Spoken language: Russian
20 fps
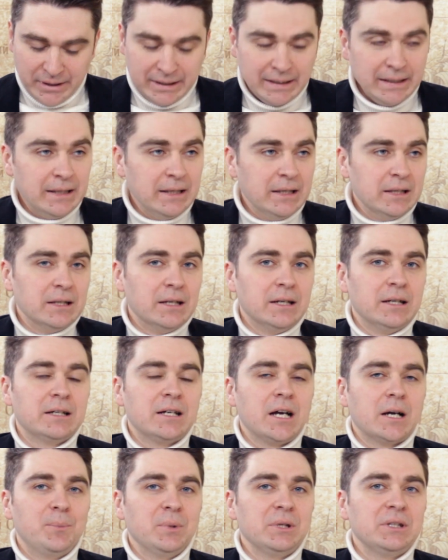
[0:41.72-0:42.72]
И
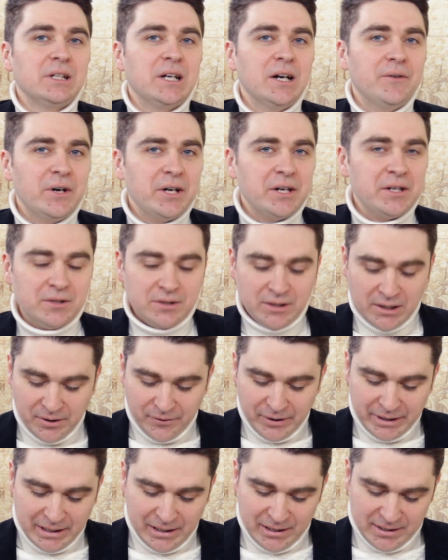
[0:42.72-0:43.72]
как мы и договор...
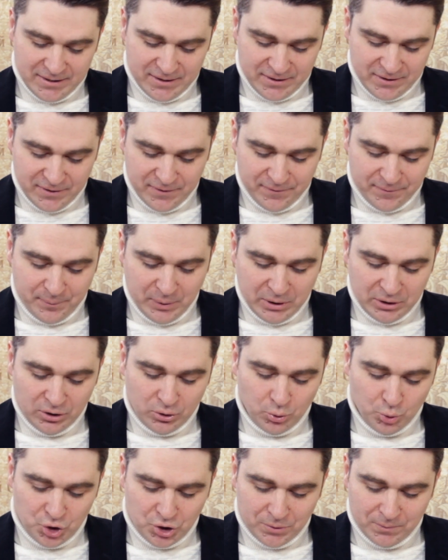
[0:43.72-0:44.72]
договорились в
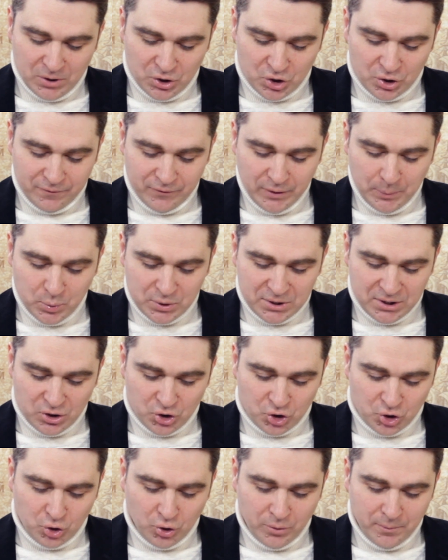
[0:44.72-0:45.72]
предыдущем нашем выпуске,
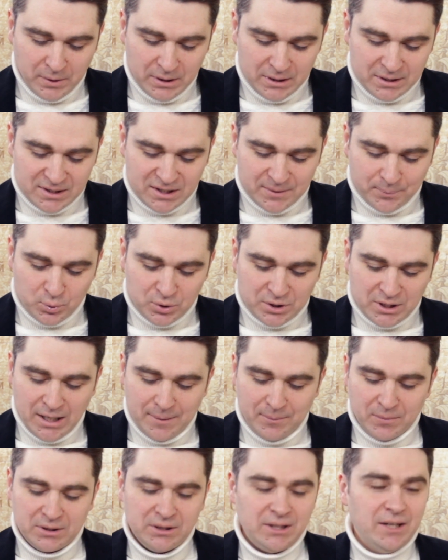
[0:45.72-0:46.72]
да. что мы
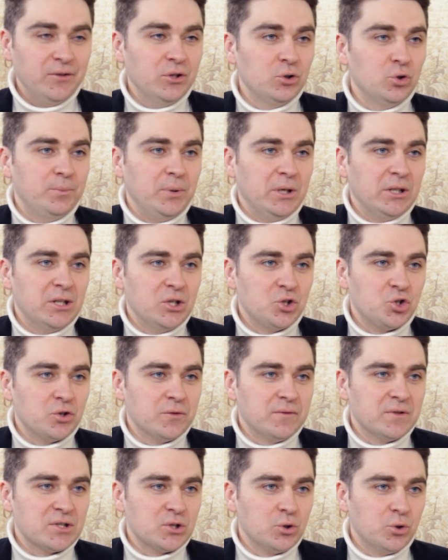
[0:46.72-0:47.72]
запускаем мгновенную
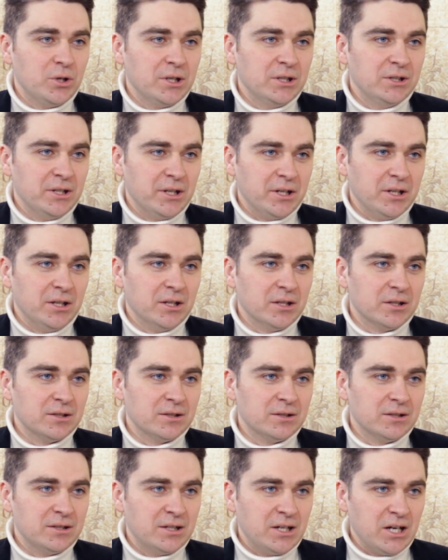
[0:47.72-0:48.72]
передачу высокой энергии.
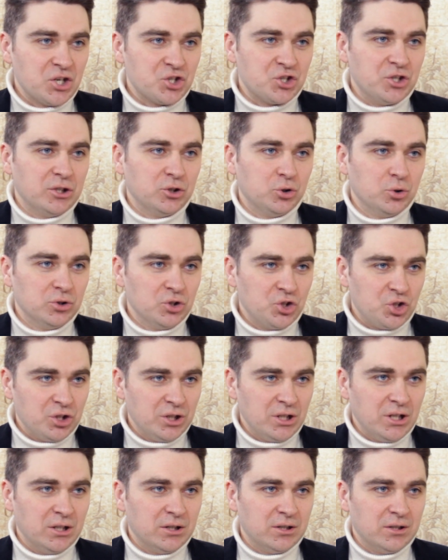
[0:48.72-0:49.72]
Каждый, да, кто
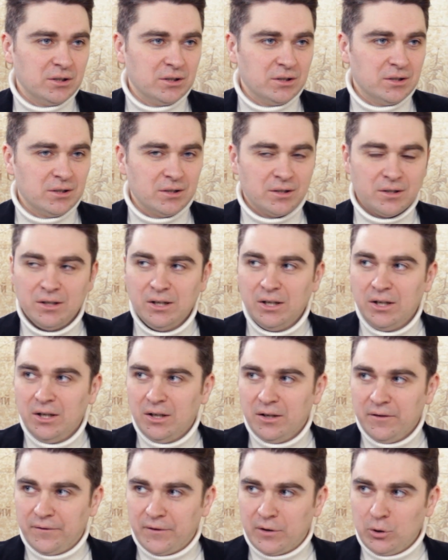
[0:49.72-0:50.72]
начинает э,
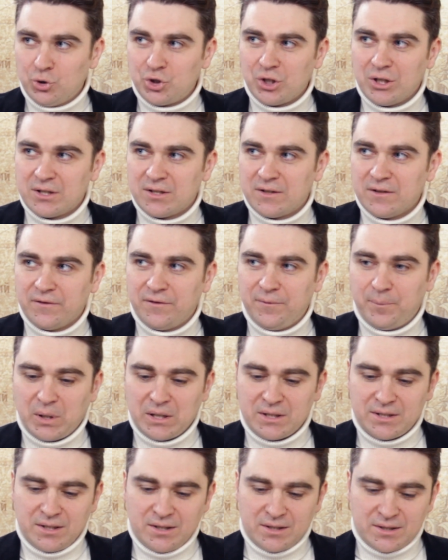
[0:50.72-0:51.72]
включаться в
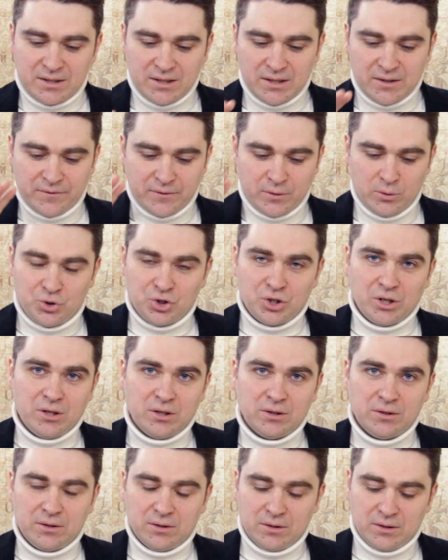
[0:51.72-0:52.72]
процесс, да,
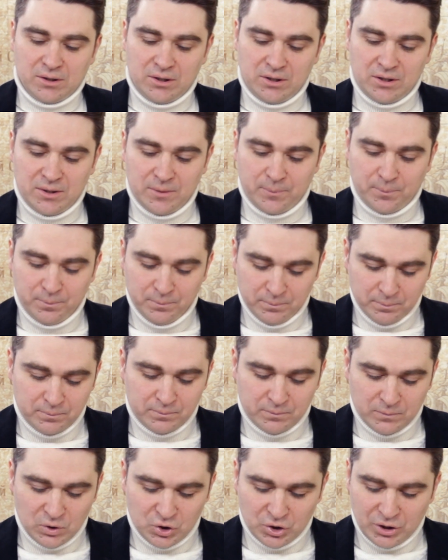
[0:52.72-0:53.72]
включает э, и
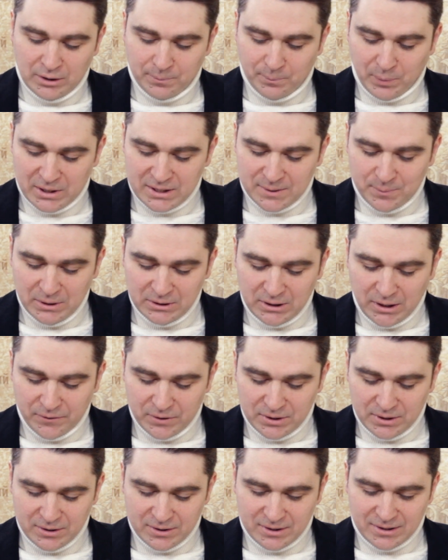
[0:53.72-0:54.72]
начинает
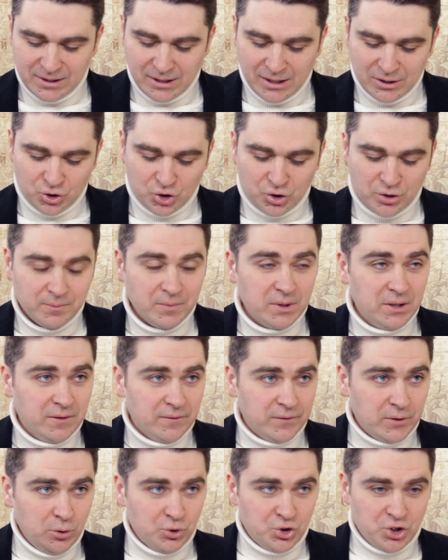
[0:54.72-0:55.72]
просматривать, сразу же мы
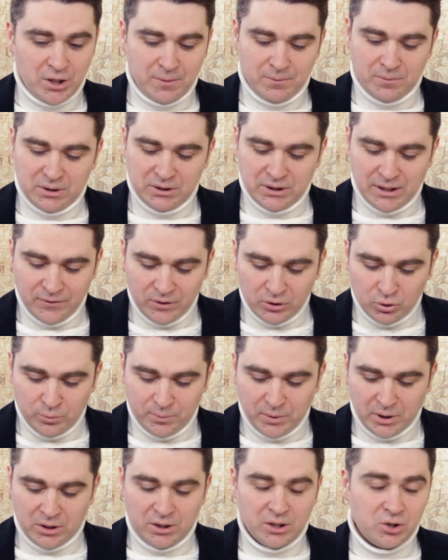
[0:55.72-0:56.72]
включаем мгновенную
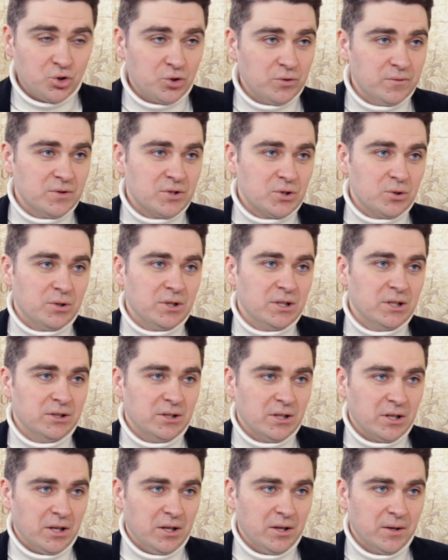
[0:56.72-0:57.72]
передачу высокой
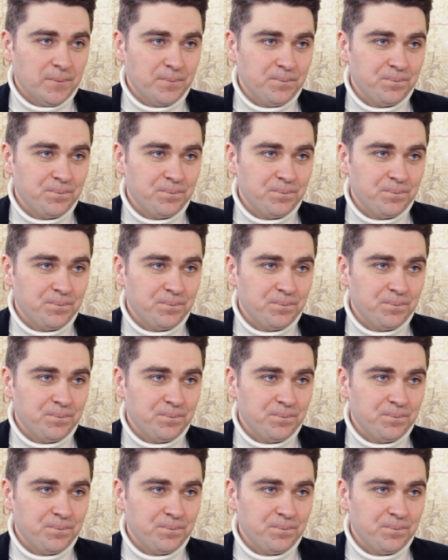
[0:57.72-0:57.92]
энергии.